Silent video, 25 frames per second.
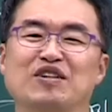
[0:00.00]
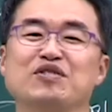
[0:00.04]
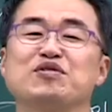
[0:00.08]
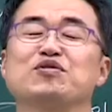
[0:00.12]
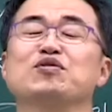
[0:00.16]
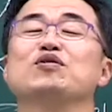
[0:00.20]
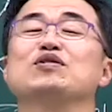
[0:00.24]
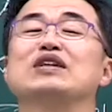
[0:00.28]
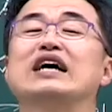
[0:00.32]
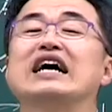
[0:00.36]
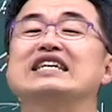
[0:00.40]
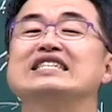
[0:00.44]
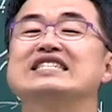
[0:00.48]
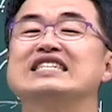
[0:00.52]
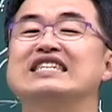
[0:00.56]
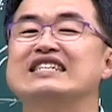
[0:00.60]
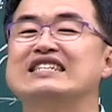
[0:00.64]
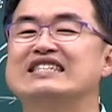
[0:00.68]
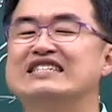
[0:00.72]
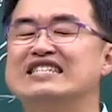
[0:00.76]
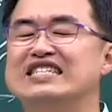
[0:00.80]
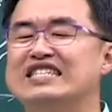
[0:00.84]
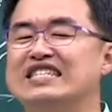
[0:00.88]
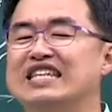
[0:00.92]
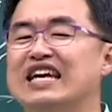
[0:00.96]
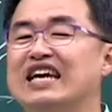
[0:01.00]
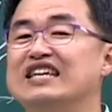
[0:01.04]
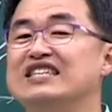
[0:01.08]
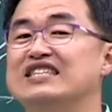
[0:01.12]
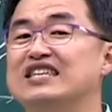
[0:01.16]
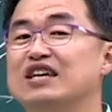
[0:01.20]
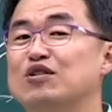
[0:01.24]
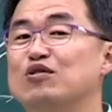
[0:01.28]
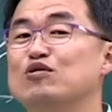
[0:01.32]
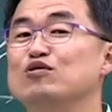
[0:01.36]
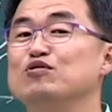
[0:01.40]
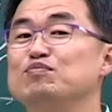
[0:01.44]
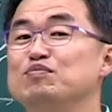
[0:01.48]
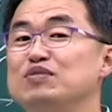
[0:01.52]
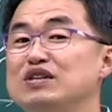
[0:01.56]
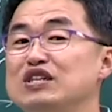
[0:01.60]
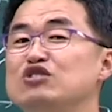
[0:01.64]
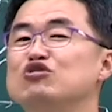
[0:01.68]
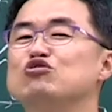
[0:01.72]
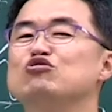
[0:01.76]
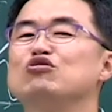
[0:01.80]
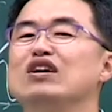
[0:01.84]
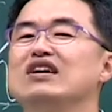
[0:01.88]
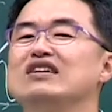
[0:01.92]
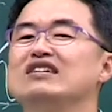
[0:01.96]
또다시 그 시대의 새로운
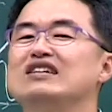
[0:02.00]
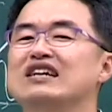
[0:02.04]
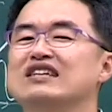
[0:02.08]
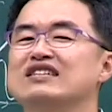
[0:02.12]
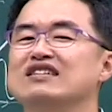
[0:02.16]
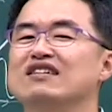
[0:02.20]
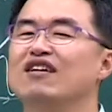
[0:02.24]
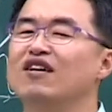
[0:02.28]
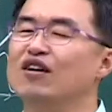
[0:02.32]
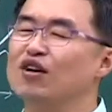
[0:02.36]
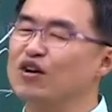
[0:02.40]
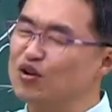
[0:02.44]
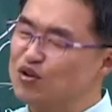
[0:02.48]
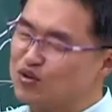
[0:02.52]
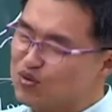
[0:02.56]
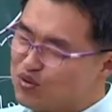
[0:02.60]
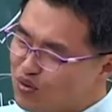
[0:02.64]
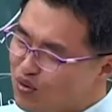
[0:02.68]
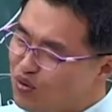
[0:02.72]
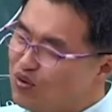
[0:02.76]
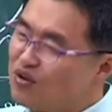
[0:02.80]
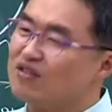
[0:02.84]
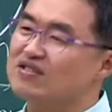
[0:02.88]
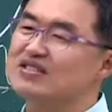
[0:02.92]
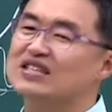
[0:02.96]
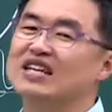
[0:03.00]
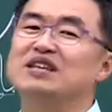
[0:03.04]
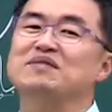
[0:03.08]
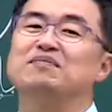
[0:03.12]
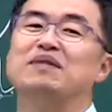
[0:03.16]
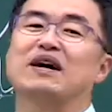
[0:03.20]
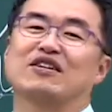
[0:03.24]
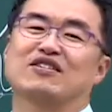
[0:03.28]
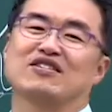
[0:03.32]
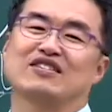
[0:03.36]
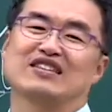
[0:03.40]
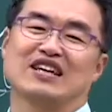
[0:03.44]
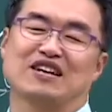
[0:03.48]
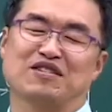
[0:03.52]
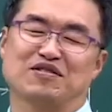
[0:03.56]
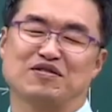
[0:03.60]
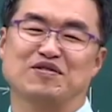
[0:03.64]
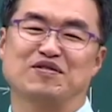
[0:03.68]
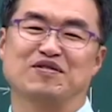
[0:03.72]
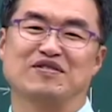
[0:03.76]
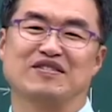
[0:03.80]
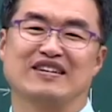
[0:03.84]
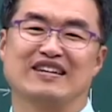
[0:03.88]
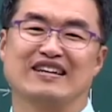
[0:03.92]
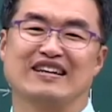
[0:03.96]
비주류에 의해서 또 역사는 바뀐다고.
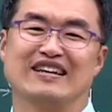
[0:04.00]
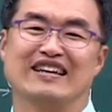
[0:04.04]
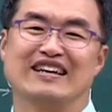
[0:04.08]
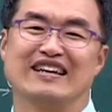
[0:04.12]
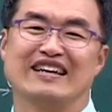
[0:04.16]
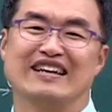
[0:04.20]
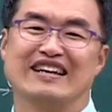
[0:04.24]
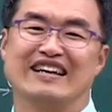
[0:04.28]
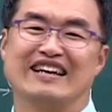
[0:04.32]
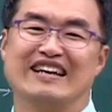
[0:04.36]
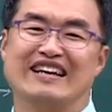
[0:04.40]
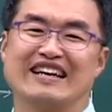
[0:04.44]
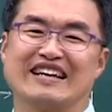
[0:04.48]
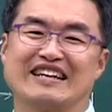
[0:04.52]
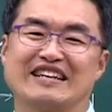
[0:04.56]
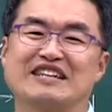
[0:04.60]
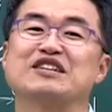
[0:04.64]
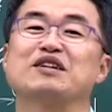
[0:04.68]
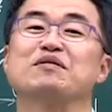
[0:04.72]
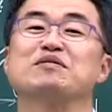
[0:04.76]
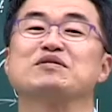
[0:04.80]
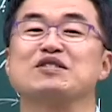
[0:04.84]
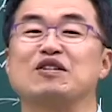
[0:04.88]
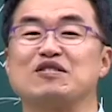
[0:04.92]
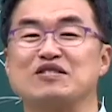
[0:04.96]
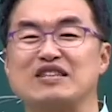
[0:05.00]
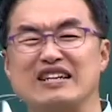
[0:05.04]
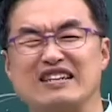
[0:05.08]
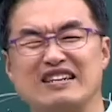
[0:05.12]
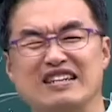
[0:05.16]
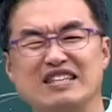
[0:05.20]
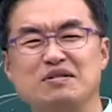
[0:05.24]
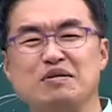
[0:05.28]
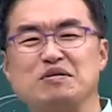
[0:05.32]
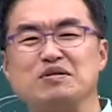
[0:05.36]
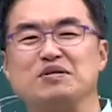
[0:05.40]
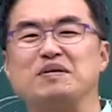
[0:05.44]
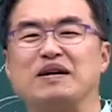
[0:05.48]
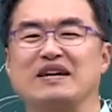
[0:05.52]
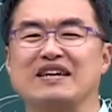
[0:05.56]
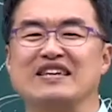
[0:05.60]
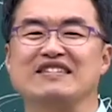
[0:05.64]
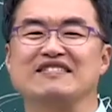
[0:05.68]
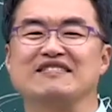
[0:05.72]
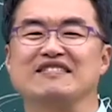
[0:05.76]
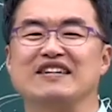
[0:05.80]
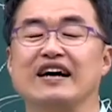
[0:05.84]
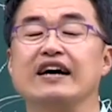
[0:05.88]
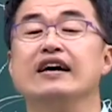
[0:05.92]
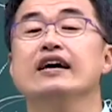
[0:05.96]
그러면서 역사가 끊임없이
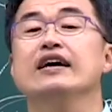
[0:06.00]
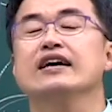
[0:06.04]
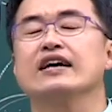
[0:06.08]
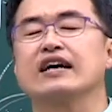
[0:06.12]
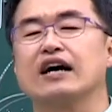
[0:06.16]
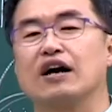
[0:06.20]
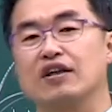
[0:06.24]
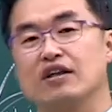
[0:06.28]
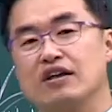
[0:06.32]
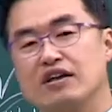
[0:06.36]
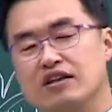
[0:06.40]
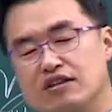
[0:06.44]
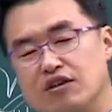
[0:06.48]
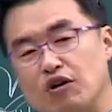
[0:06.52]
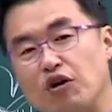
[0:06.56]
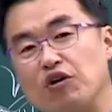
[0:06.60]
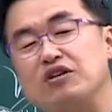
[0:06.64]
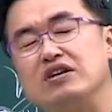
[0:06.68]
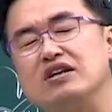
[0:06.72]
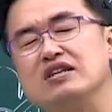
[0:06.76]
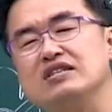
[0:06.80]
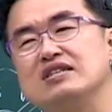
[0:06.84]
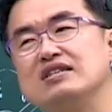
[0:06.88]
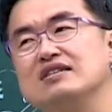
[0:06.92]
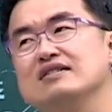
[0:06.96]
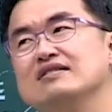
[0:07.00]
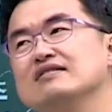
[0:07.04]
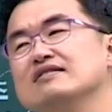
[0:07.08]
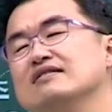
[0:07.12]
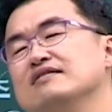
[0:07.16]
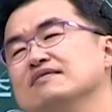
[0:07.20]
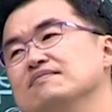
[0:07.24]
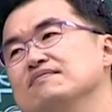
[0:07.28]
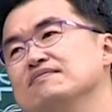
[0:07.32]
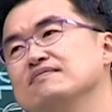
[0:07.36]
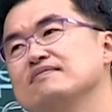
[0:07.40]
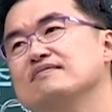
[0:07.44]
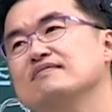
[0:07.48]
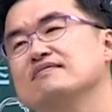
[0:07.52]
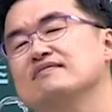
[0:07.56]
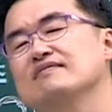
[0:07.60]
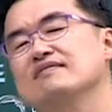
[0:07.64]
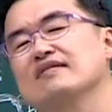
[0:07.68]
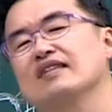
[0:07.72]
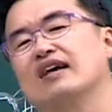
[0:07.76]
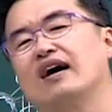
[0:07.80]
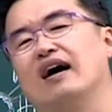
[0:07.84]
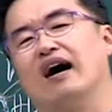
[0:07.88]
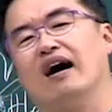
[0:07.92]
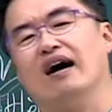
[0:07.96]
바뀝니다. 그러니까 너희들이 지금
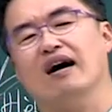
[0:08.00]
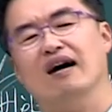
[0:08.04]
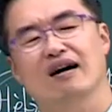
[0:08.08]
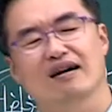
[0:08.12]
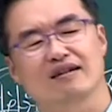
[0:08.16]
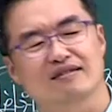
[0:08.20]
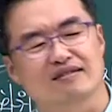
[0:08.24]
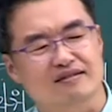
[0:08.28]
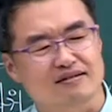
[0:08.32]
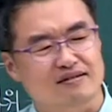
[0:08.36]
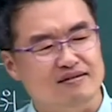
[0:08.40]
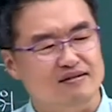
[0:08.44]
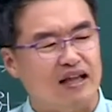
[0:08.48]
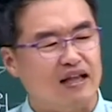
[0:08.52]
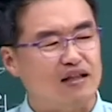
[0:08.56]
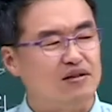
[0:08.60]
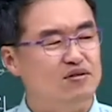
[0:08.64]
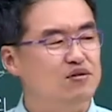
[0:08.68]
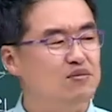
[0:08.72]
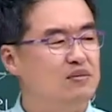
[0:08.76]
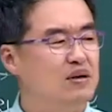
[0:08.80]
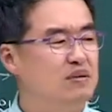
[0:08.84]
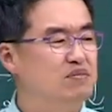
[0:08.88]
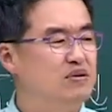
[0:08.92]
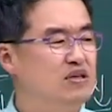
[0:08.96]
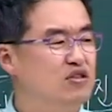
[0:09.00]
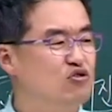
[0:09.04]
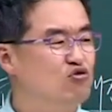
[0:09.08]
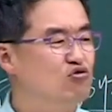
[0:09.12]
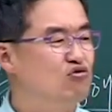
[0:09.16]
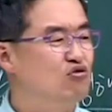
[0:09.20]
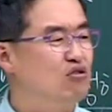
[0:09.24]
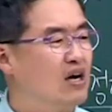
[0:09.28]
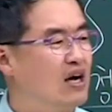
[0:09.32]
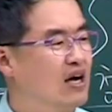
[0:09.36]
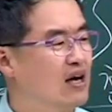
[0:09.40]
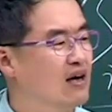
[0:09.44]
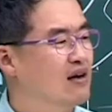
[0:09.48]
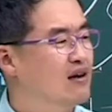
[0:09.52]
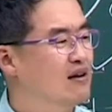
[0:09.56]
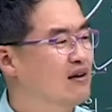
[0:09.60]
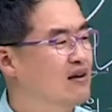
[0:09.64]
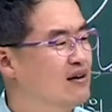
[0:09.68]
아 나는 정말 비주류야.